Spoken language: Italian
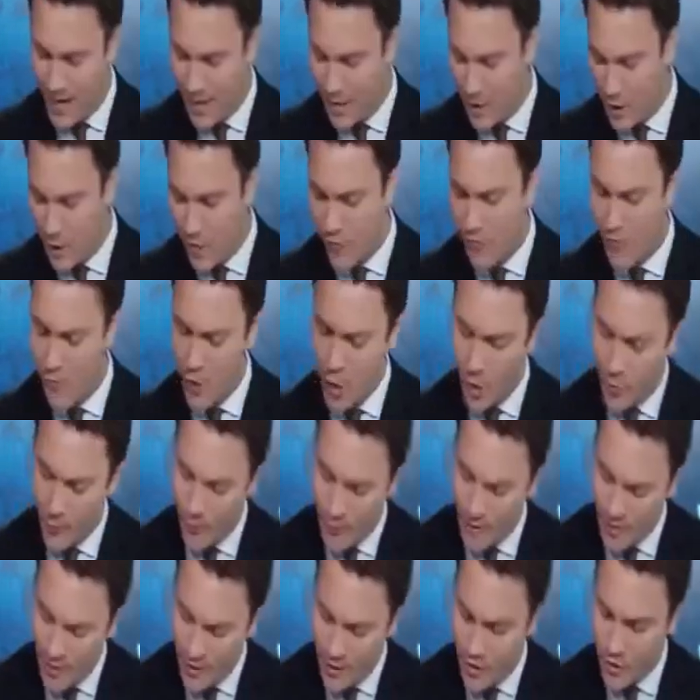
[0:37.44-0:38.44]
Head of
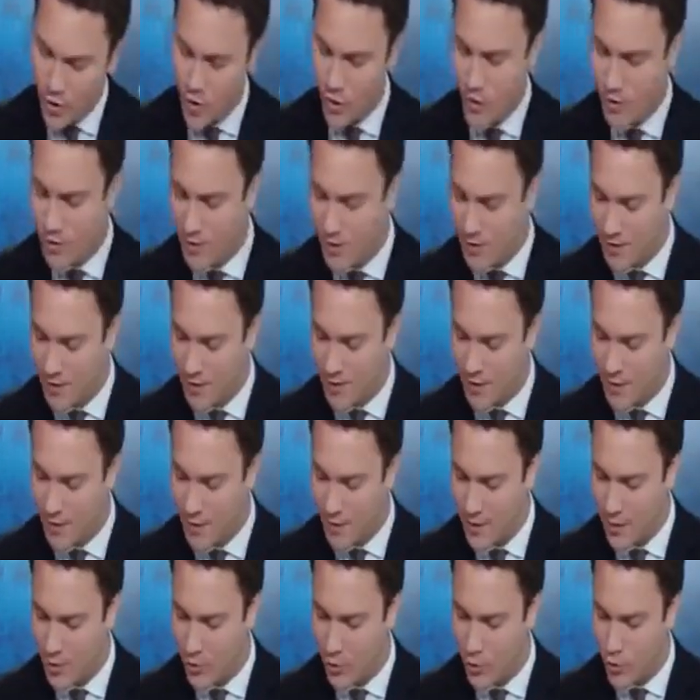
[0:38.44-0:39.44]
Operation
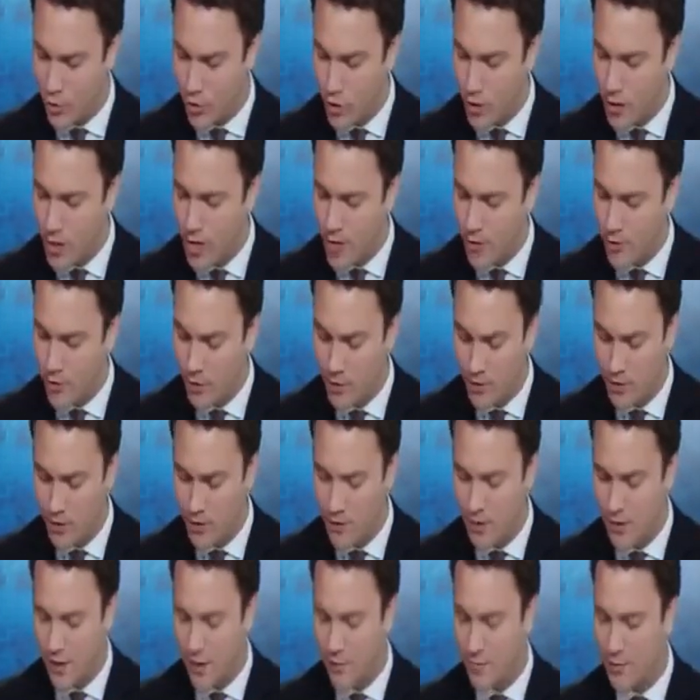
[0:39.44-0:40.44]
Sant'Andrea Luxury
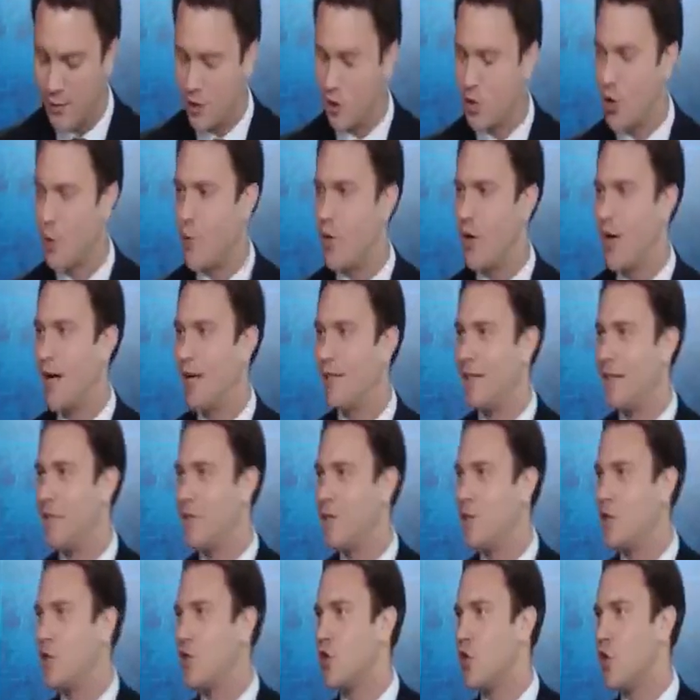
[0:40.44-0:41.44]
Houses, sarebbe diciamo, la
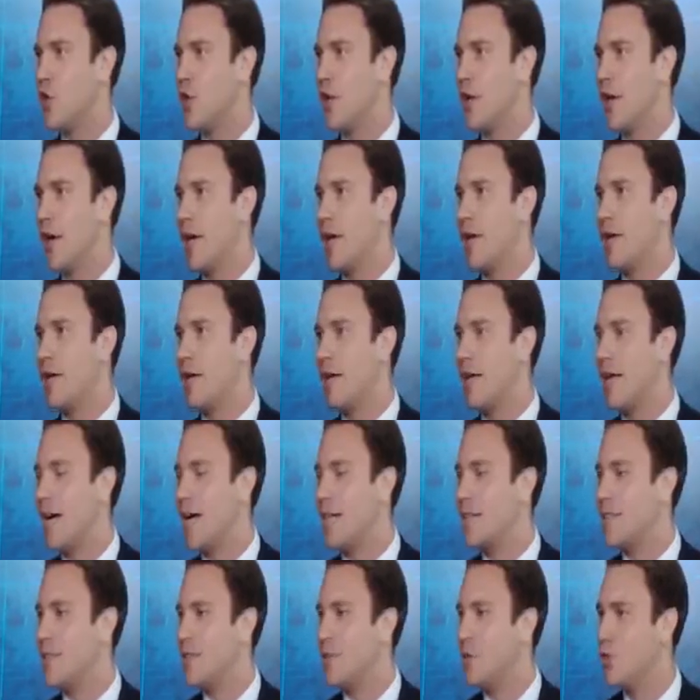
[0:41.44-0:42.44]
divisione
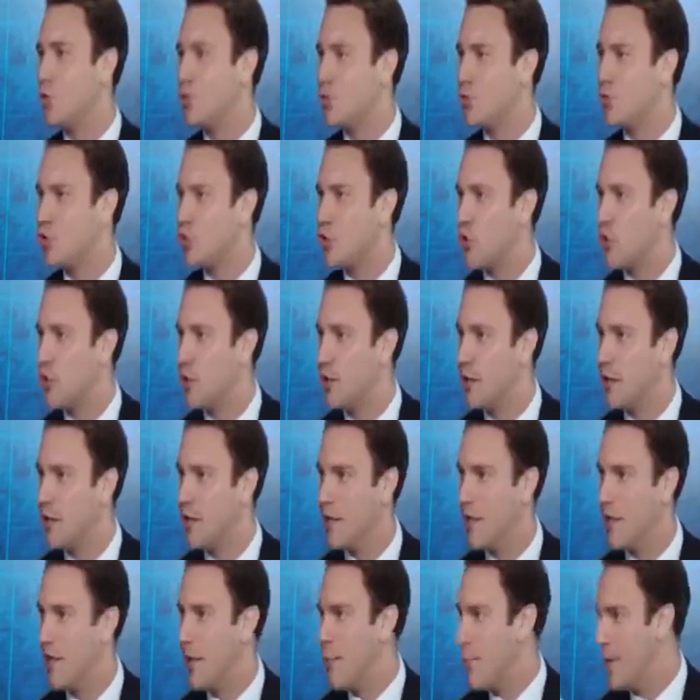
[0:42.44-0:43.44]
case di lusso
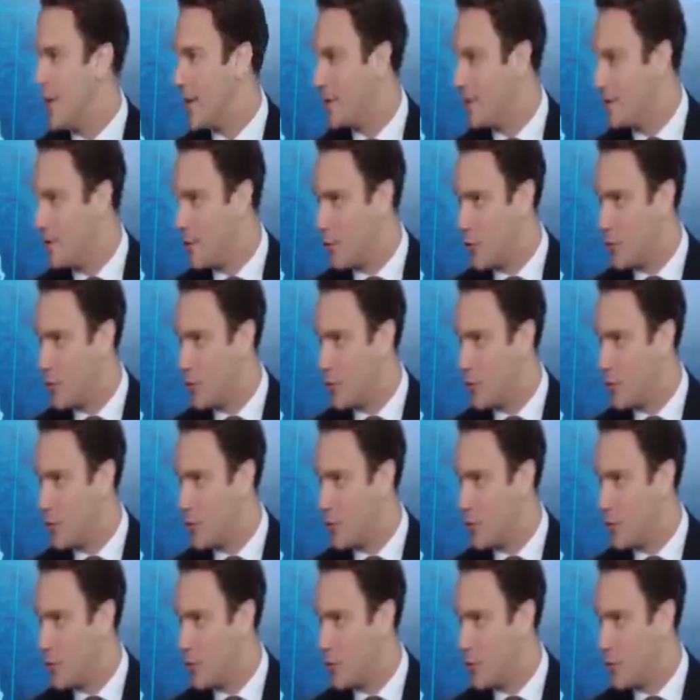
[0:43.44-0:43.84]
di Gabetti,